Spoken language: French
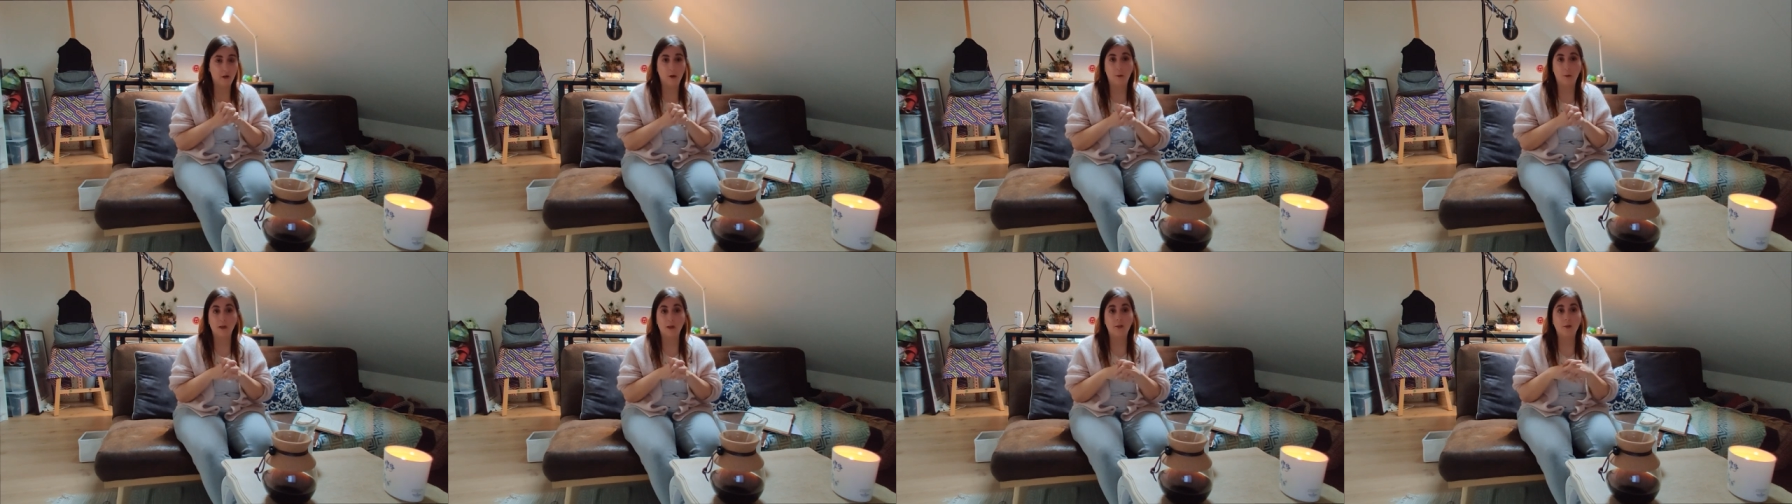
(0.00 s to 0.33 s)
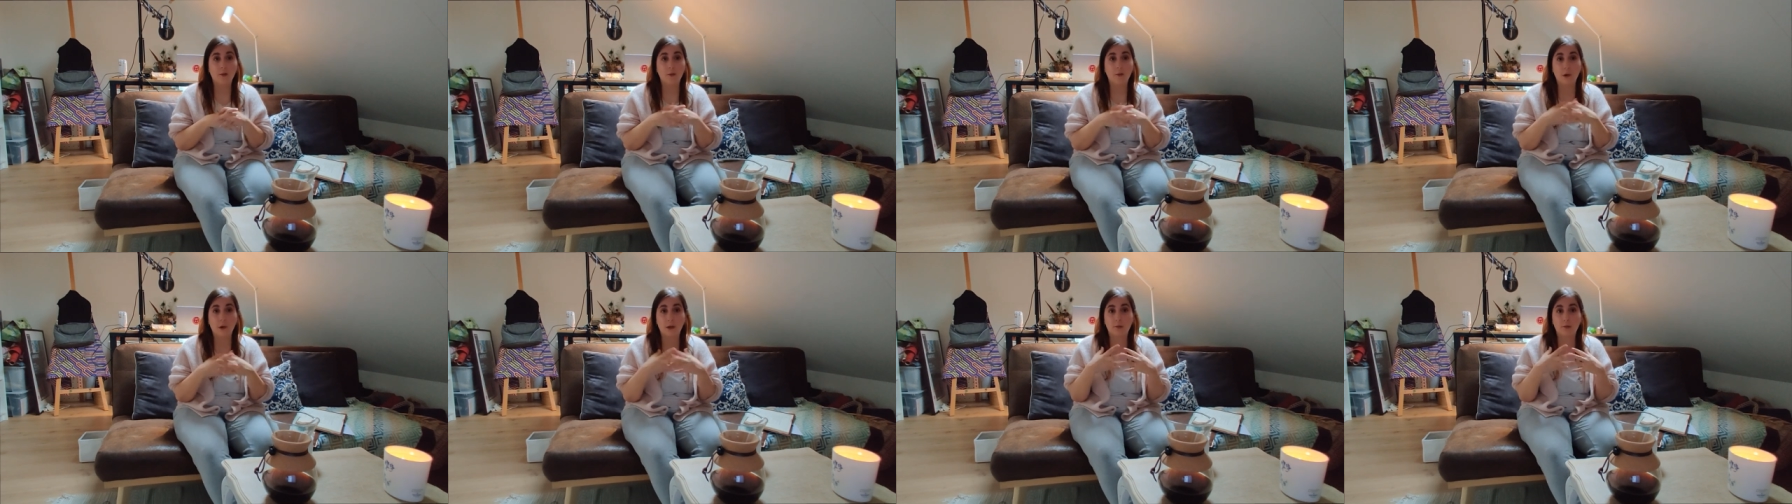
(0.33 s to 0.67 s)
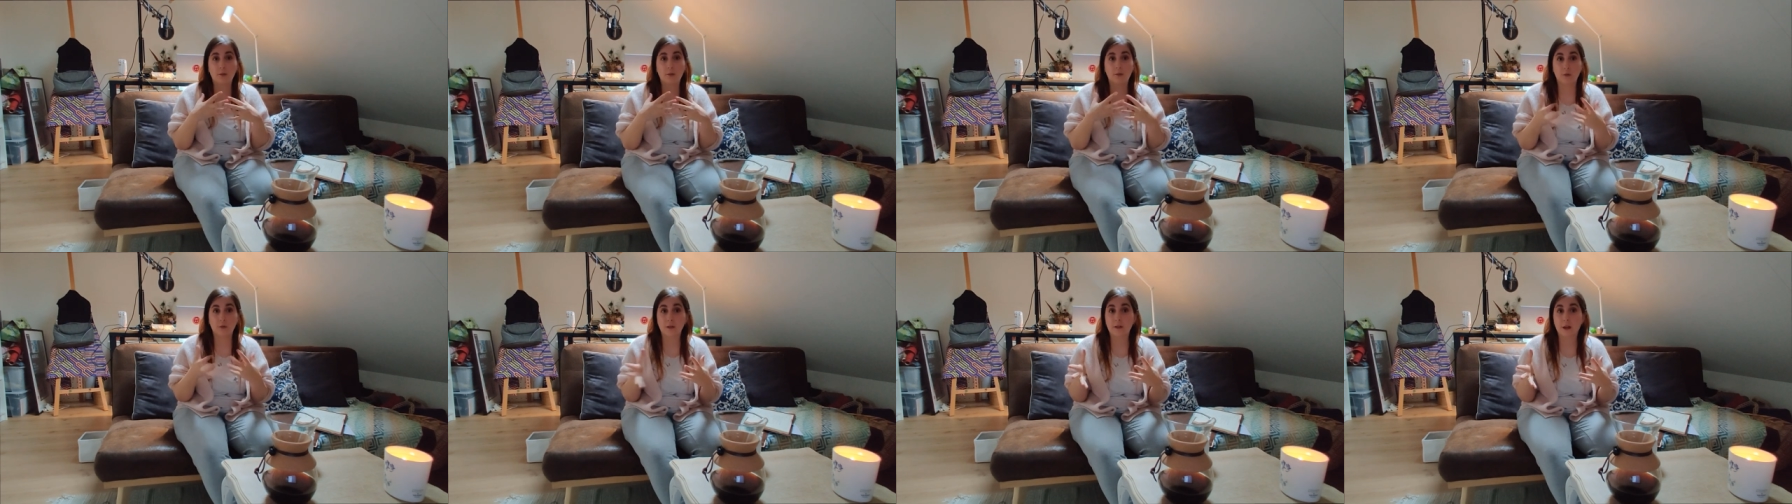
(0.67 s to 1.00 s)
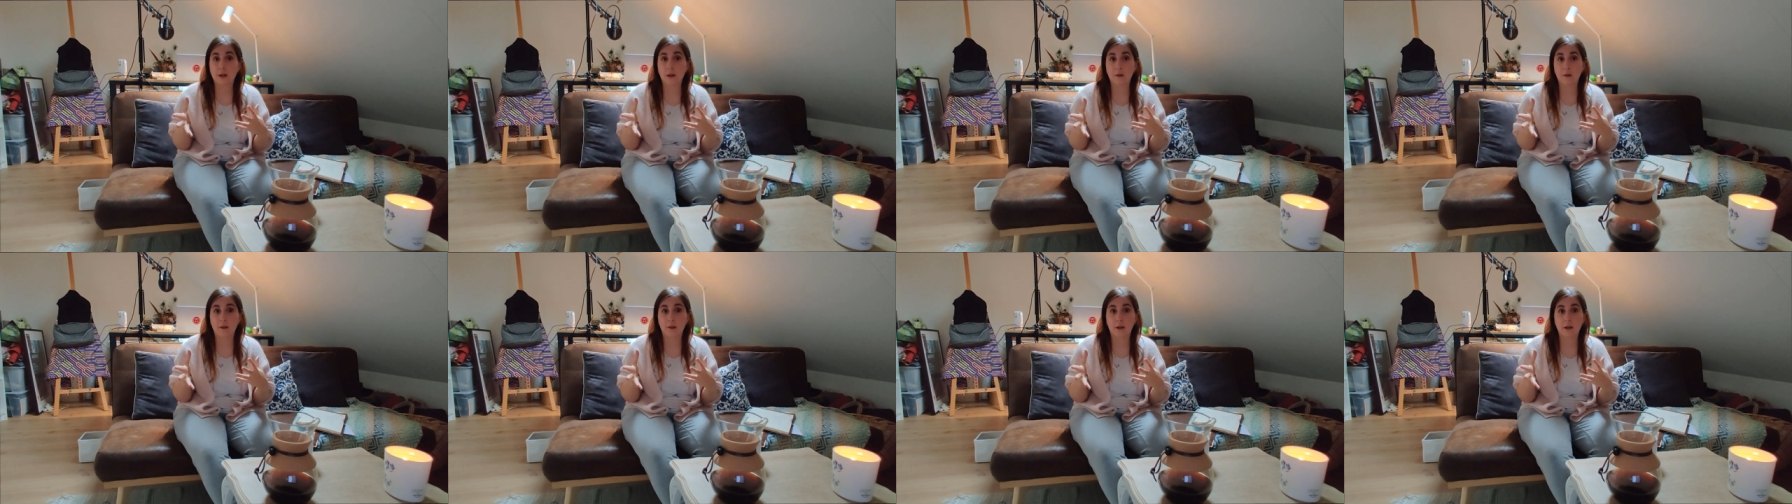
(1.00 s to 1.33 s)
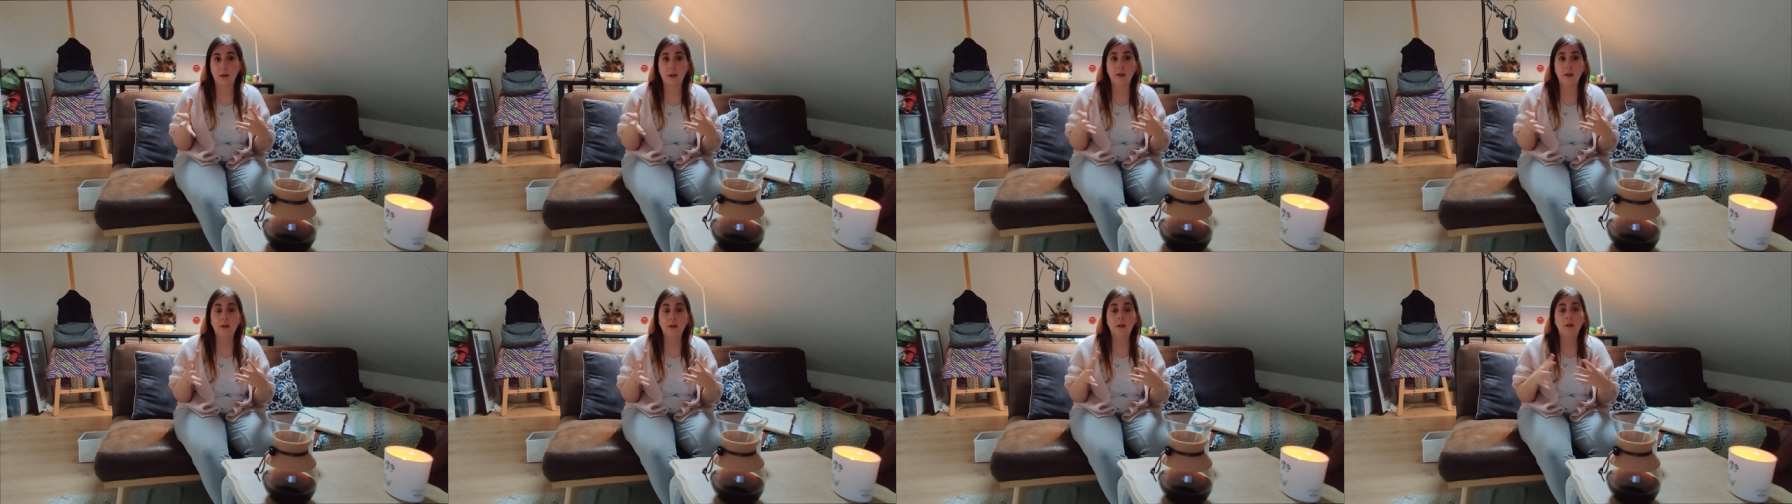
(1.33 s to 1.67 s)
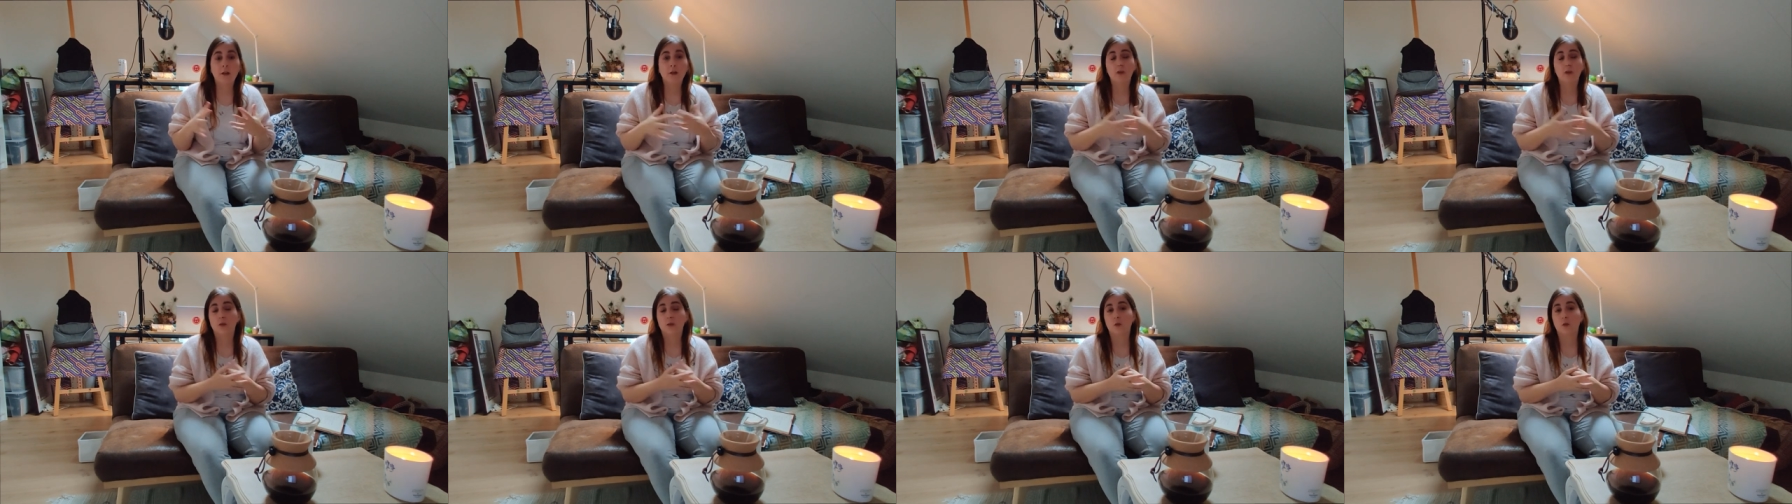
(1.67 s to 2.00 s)
mettre en place pour votre travail,
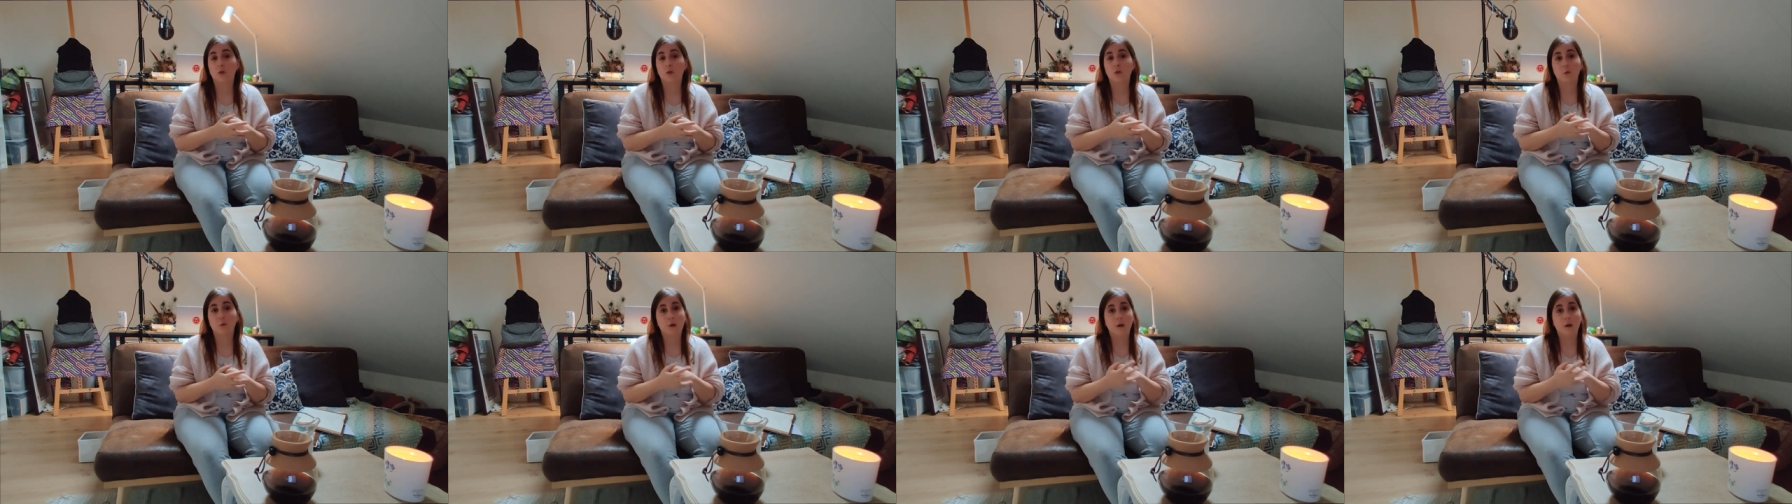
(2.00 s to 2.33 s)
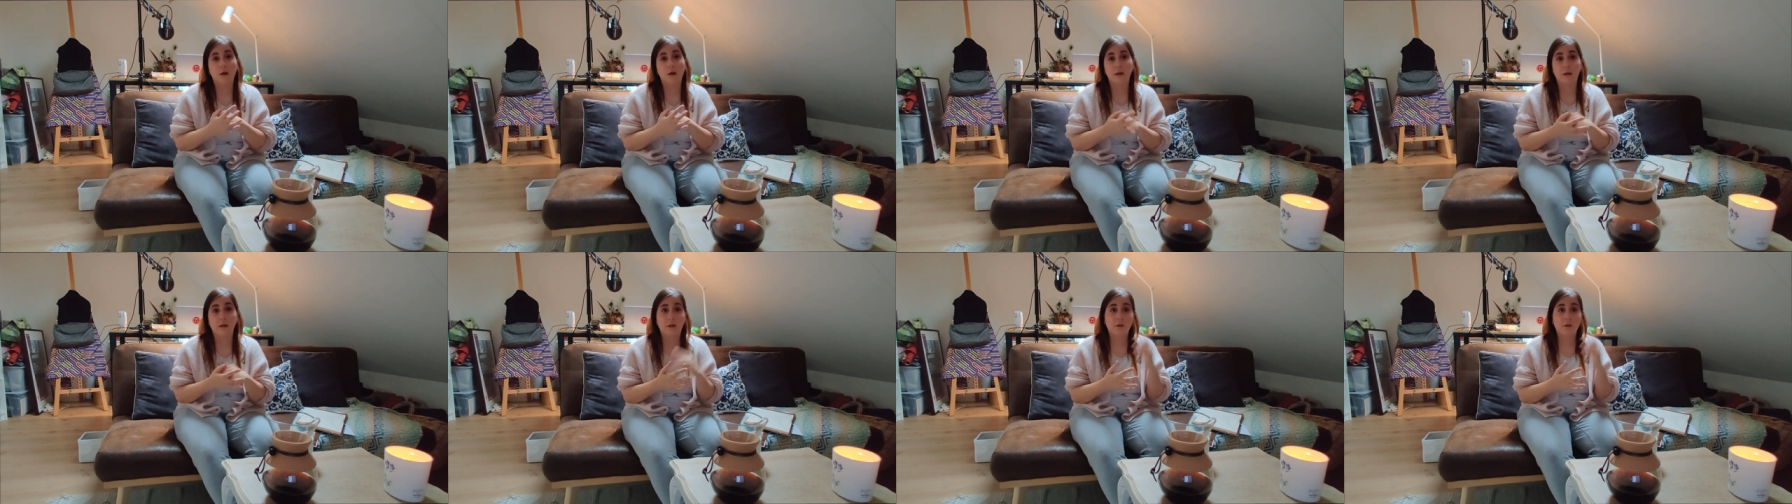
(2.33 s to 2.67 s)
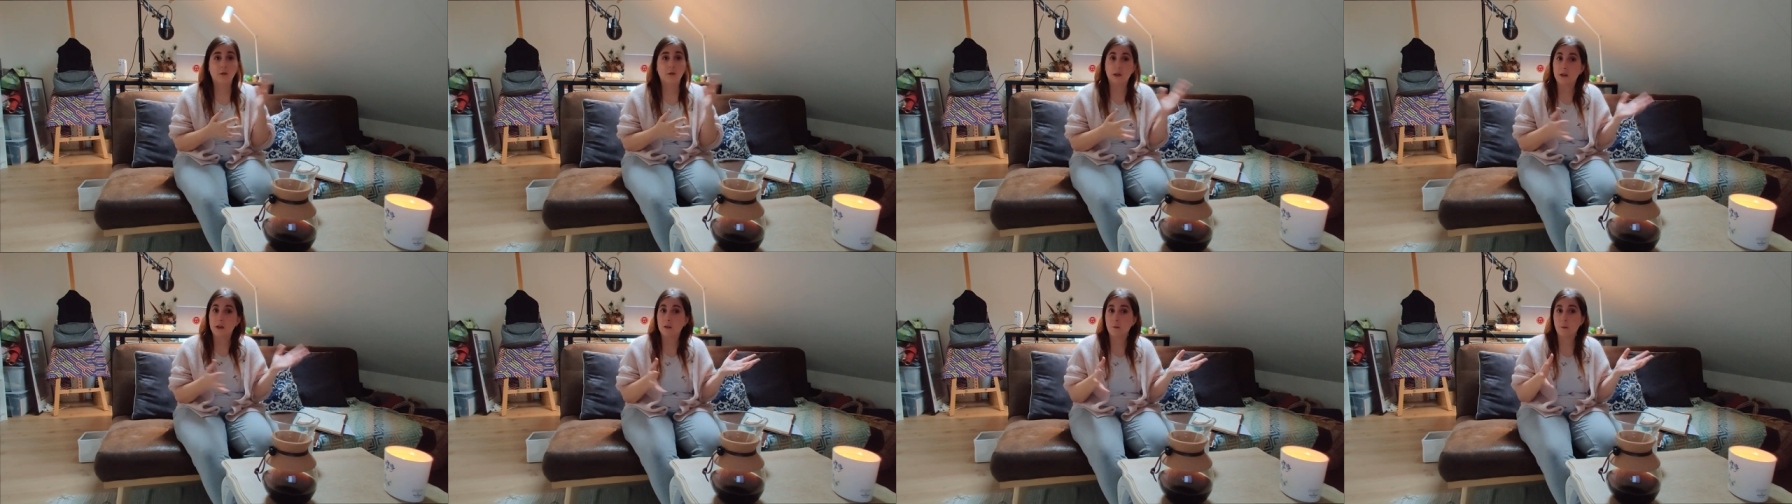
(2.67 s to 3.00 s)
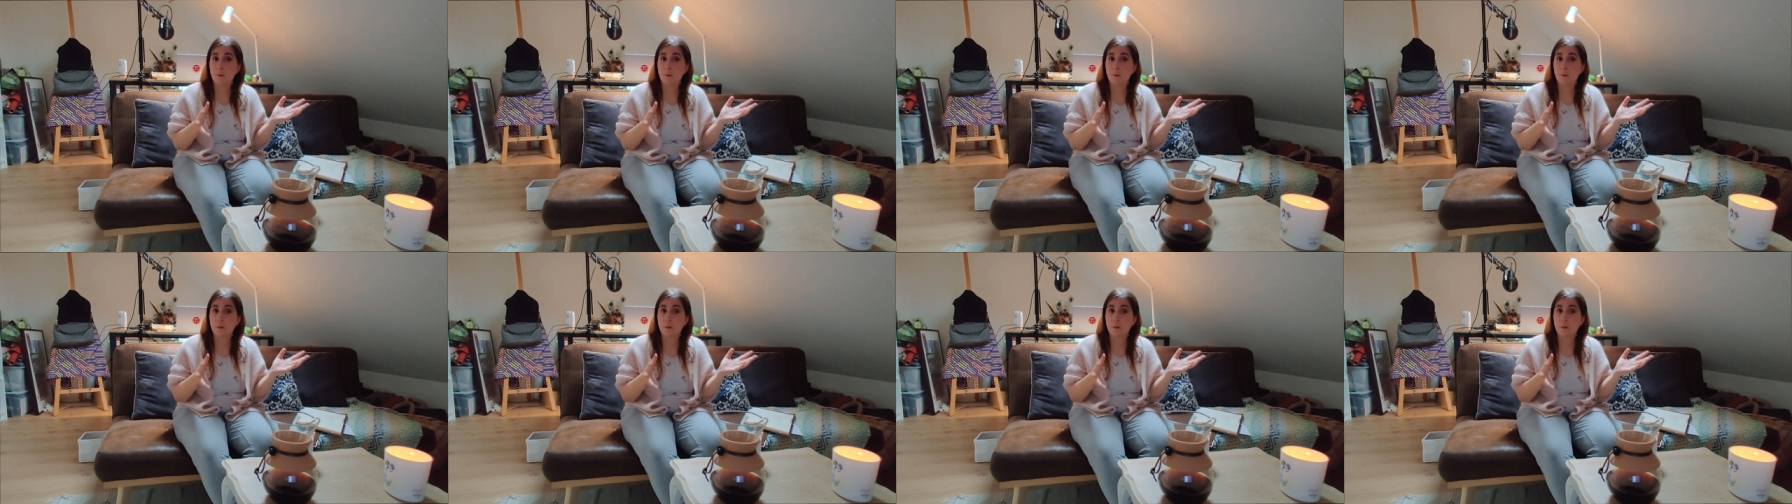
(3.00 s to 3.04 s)
que ce soit un travail de 15